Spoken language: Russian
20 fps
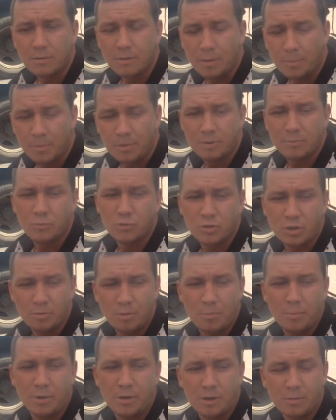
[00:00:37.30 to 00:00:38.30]
И потому что
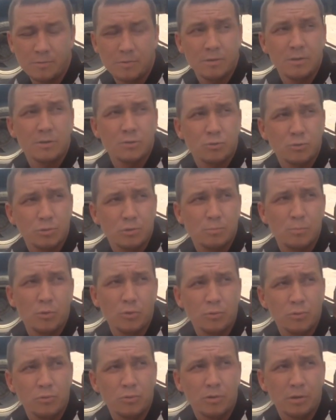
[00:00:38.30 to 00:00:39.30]
мы болеем за нашу
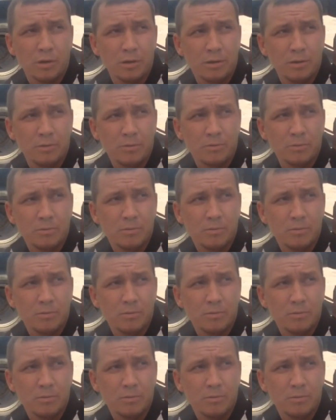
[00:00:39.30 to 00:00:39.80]
сборную Украину.